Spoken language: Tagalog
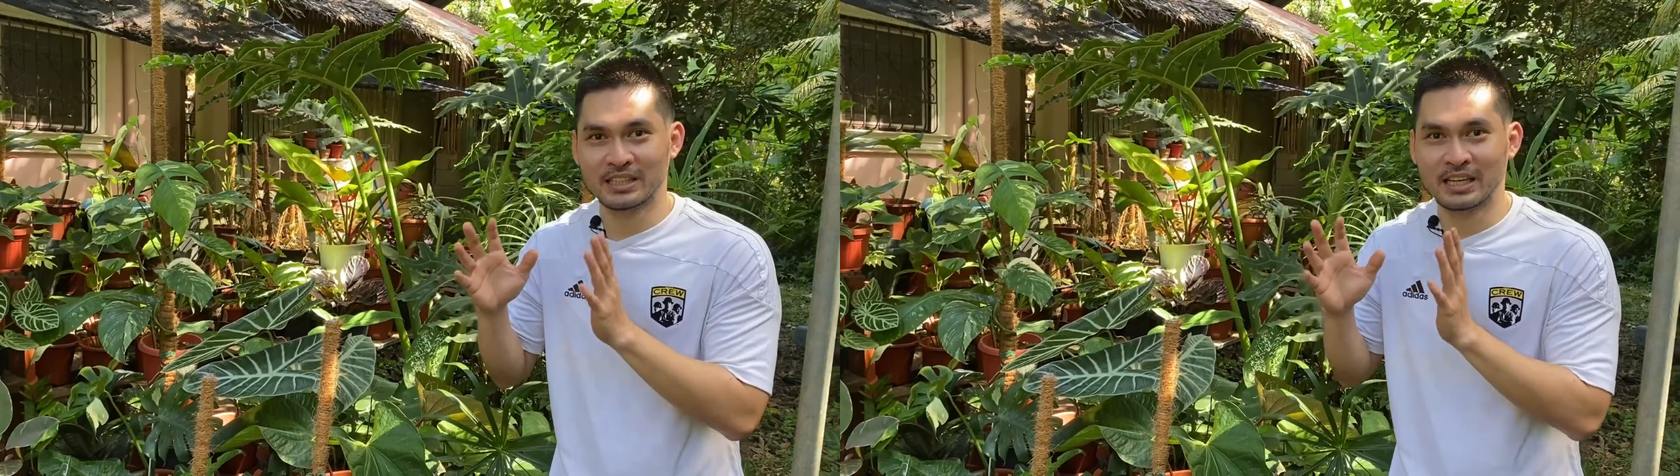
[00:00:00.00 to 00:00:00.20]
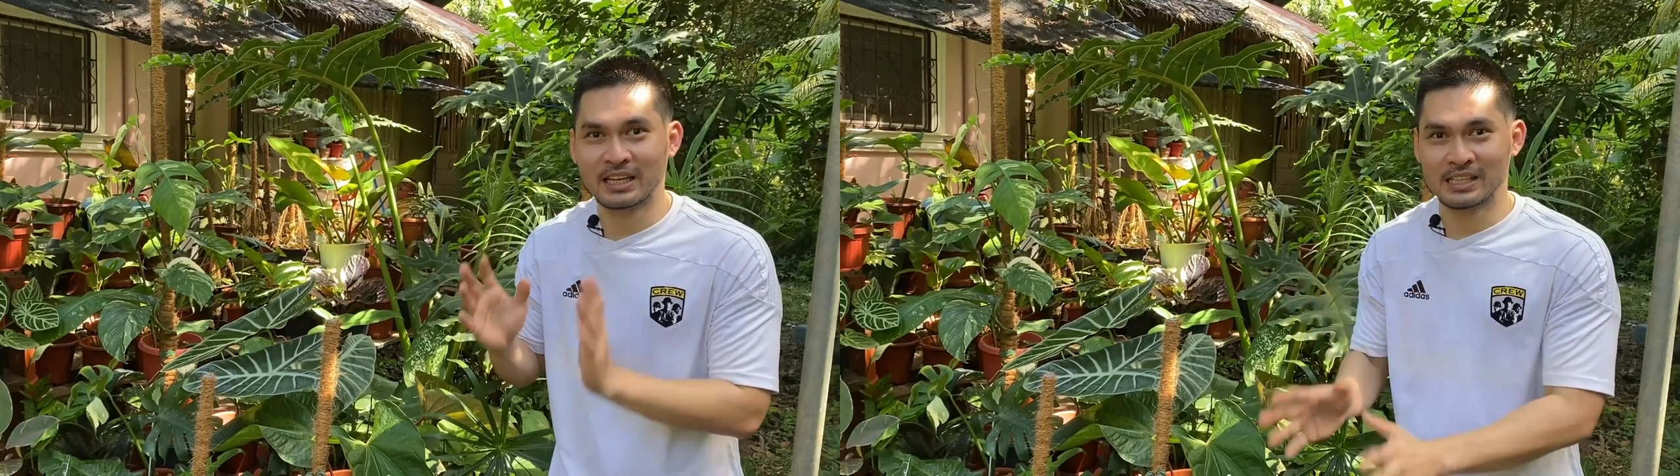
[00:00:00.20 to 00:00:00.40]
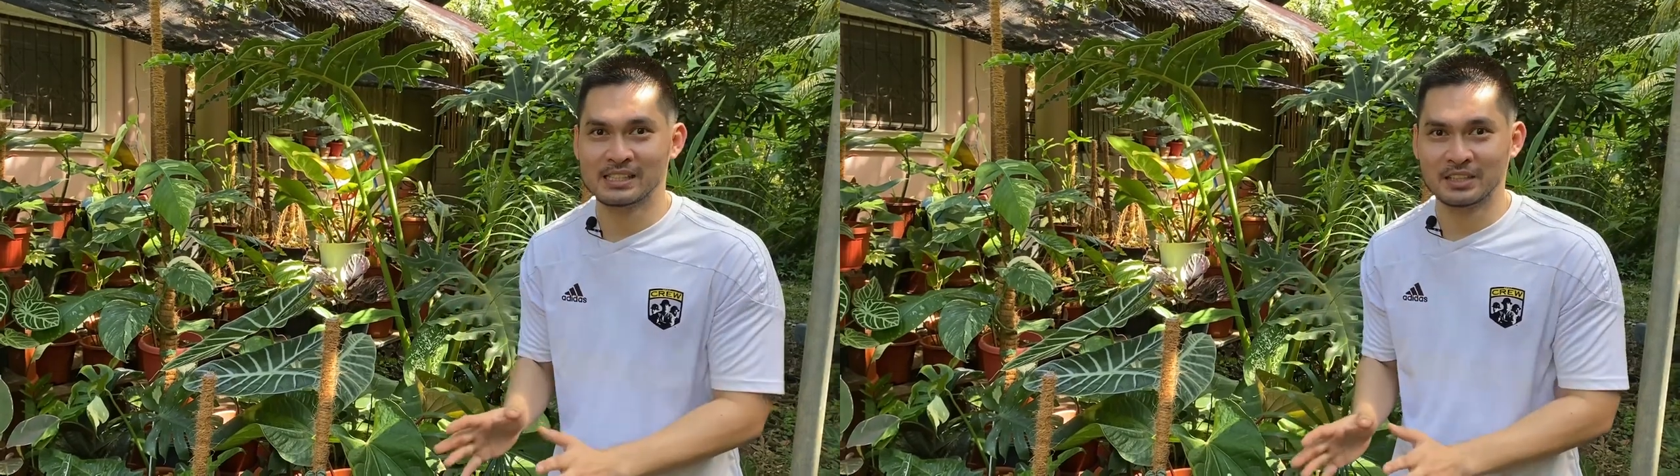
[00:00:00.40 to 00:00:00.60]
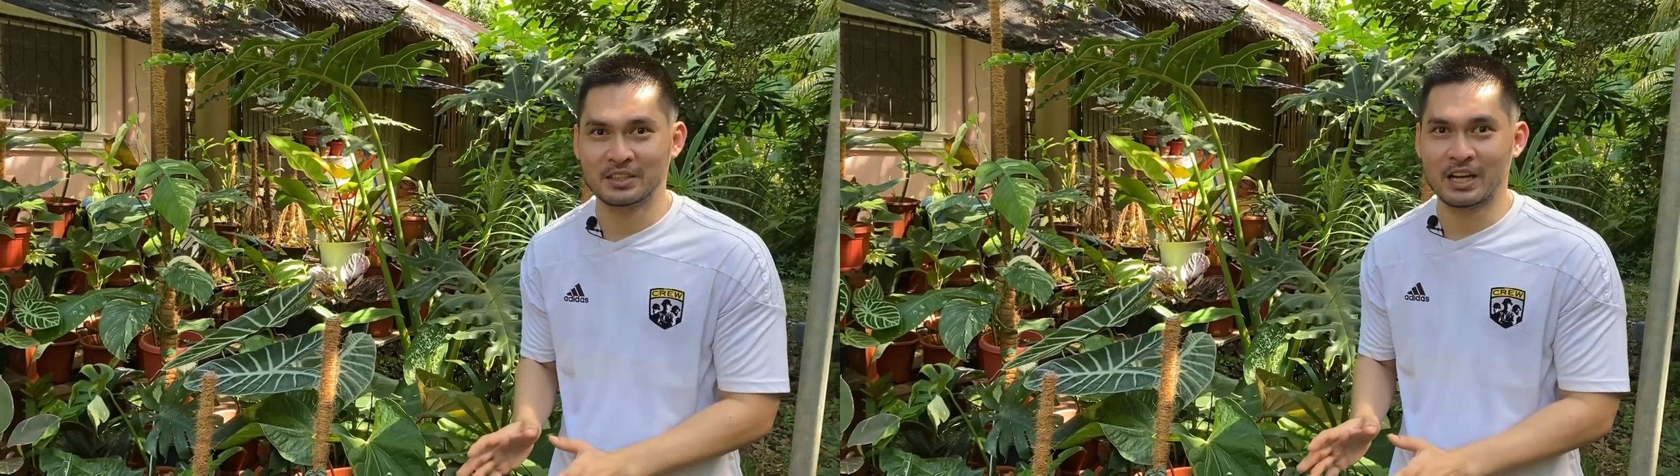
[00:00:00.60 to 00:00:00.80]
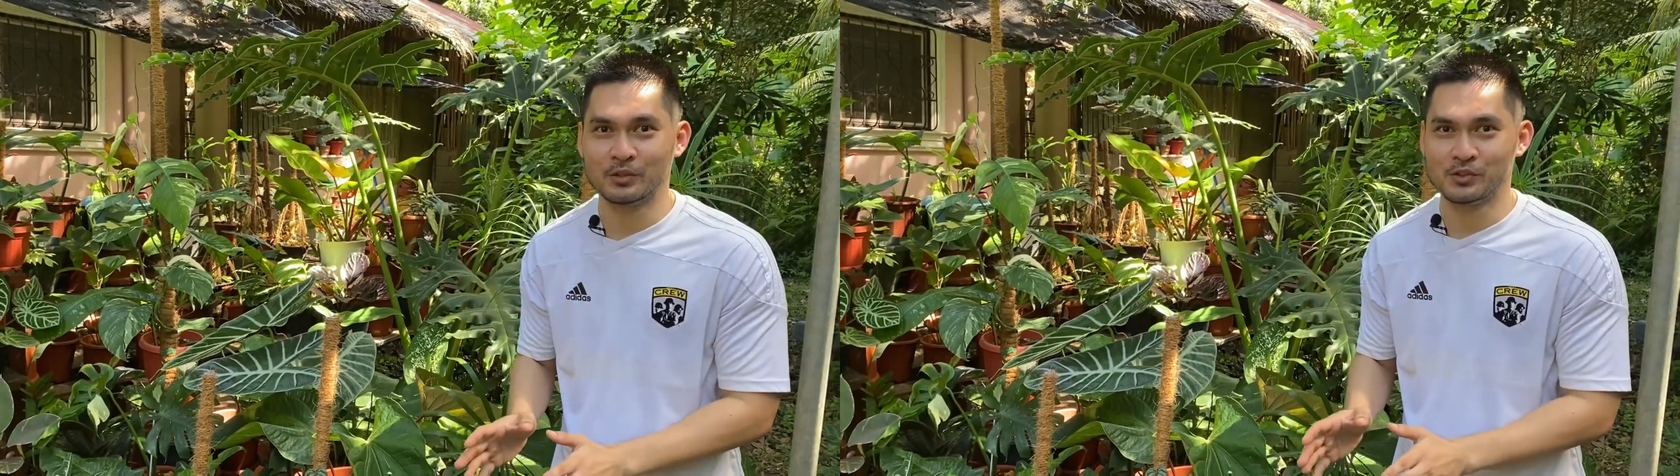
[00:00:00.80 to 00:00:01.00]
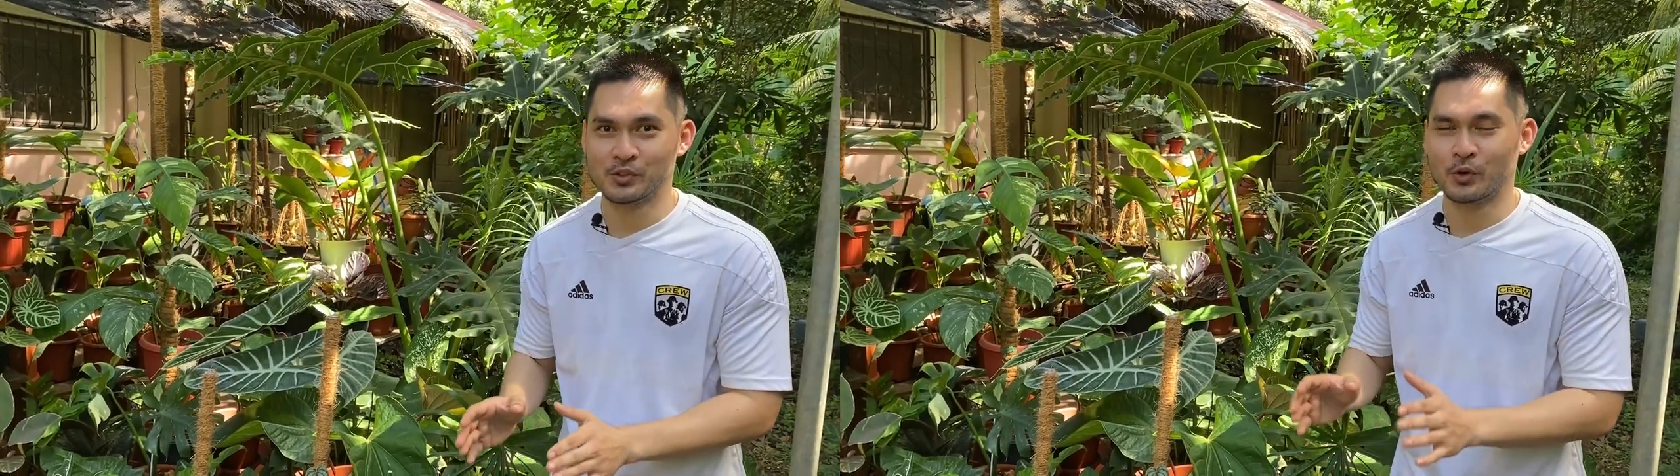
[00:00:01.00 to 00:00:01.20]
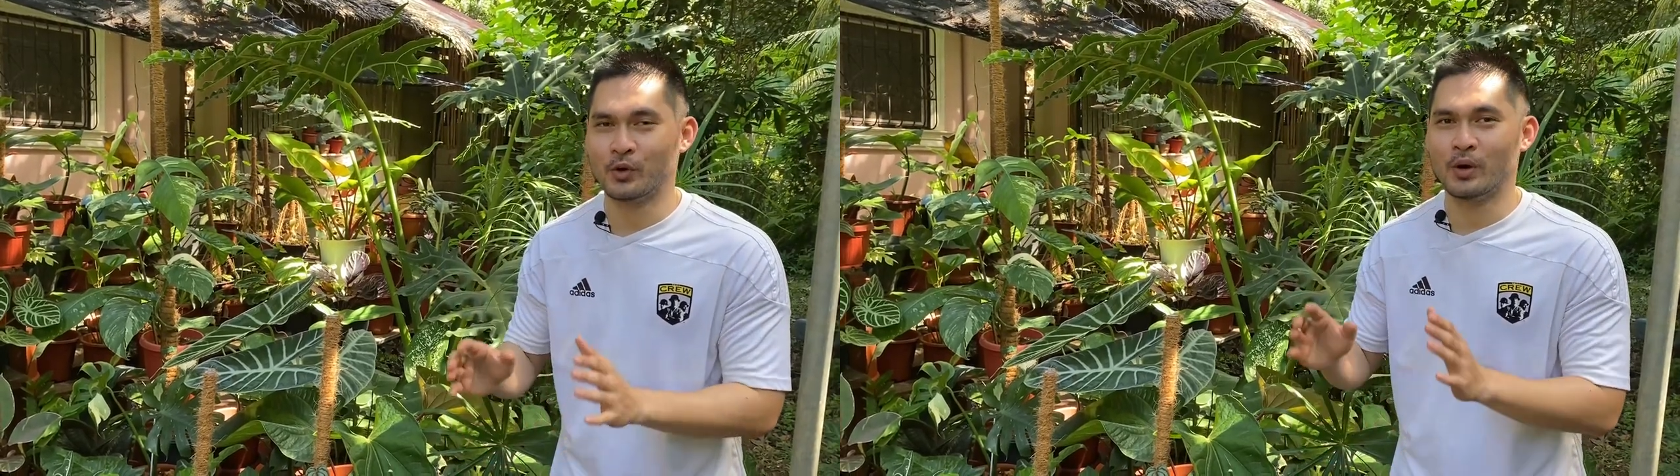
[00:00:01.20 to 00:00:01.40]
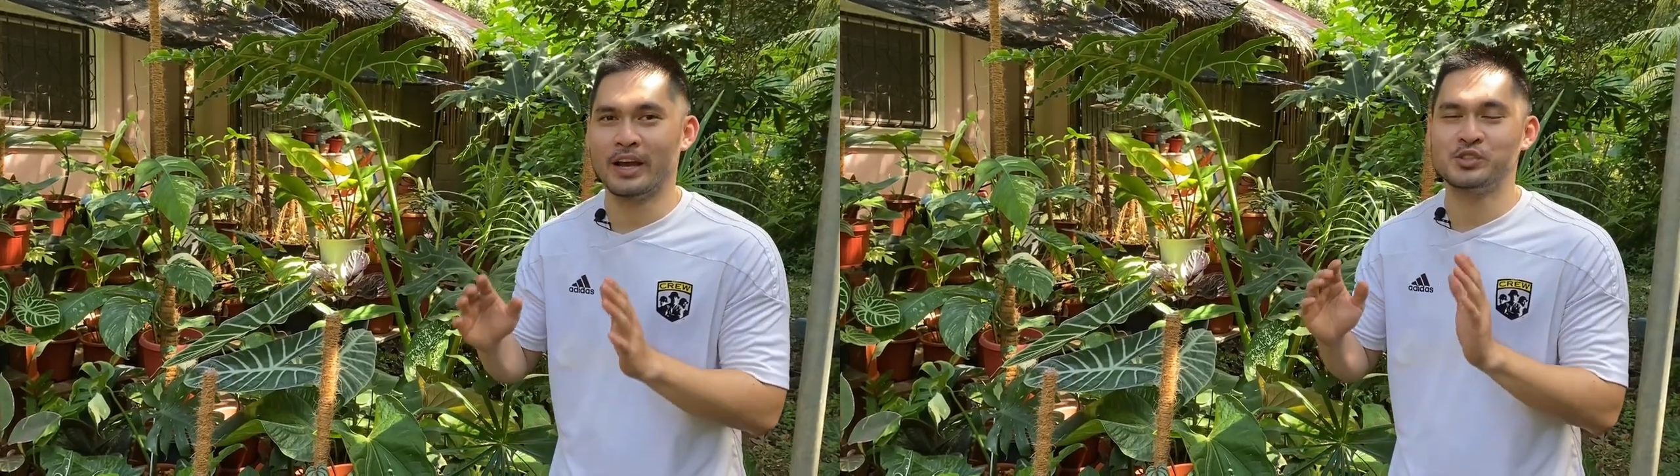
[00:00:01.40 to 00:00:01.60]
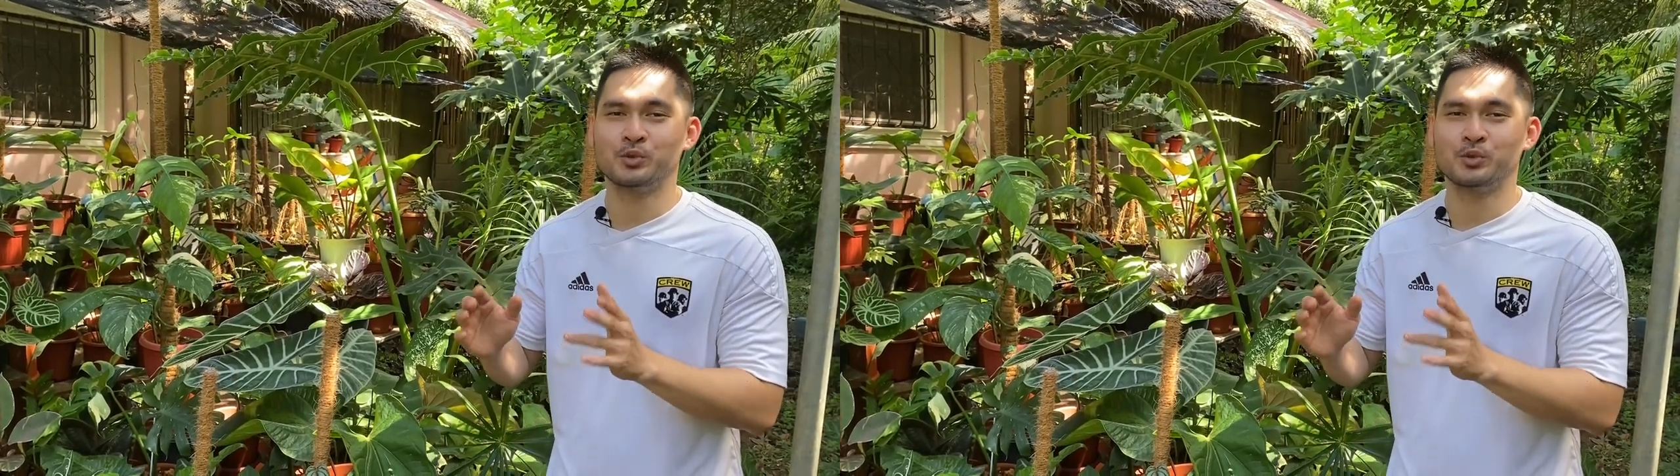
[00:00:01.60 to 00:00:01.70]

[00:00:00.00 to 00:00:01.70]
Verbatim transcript: directly sa ground. So I